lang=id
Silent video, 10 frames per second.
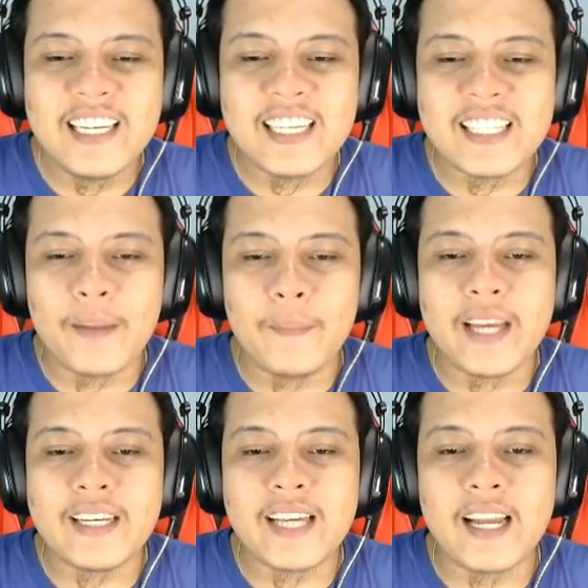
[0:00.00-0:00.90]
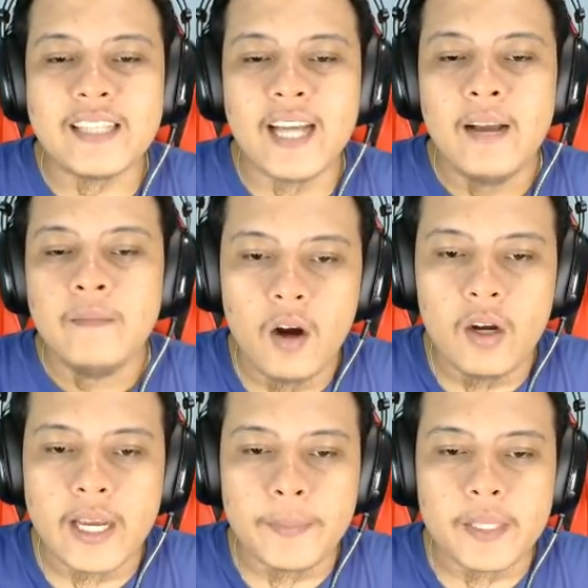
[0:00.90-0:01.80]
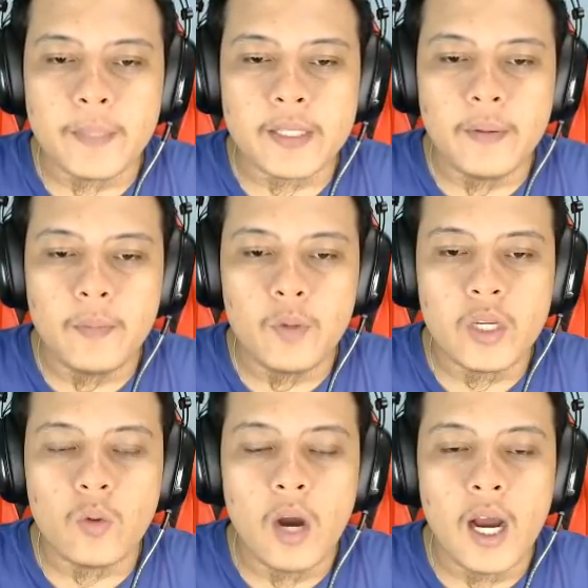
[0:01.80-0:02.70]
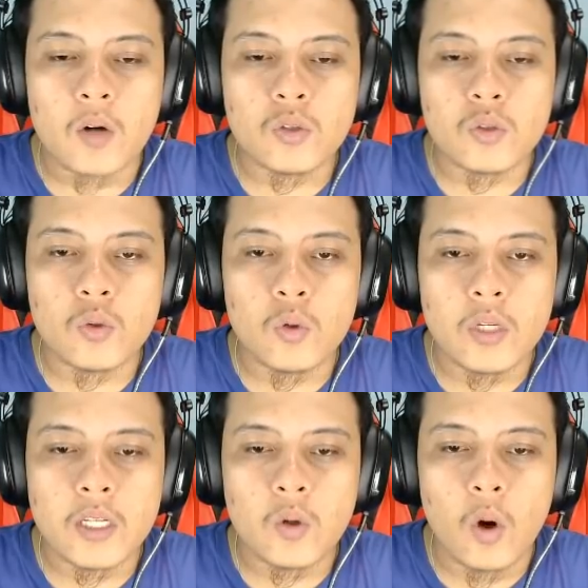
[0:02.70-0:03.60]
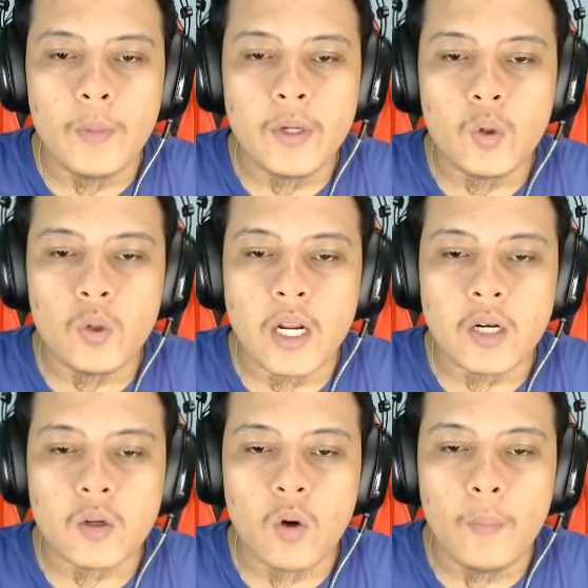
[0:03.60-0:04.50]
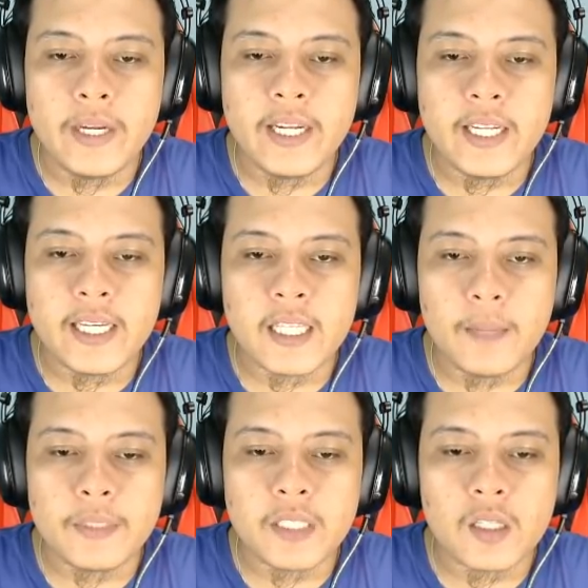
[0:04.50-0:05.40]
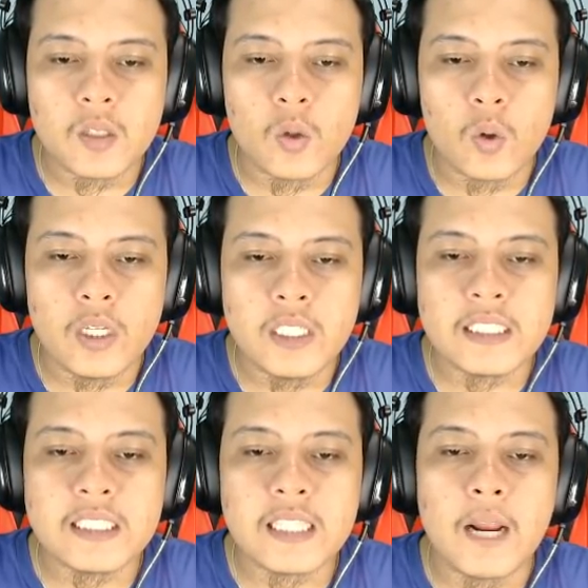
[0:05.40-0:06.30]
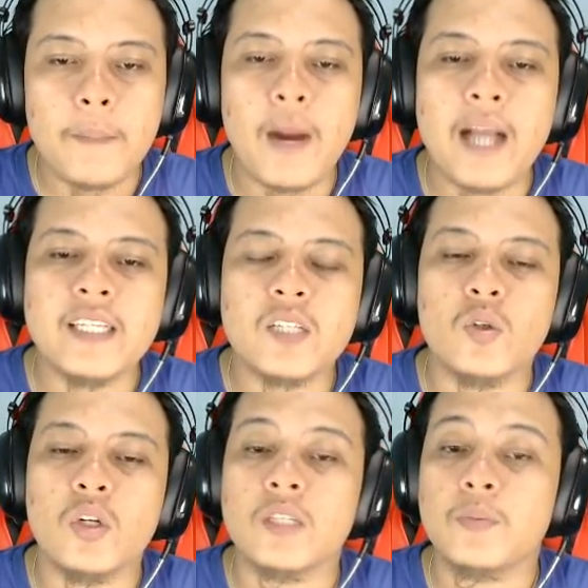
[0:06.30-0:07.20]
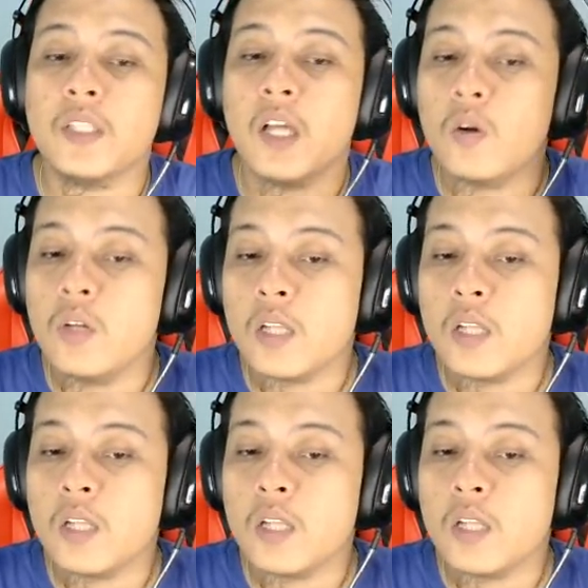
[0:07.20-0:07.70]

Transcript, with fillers: jadi kita mainkan aja oke pertama-tama mungkin gue harus nurunin goblin dulu dan goblin ini kita bisa turunin secara banyak cuy nah seperti yang lo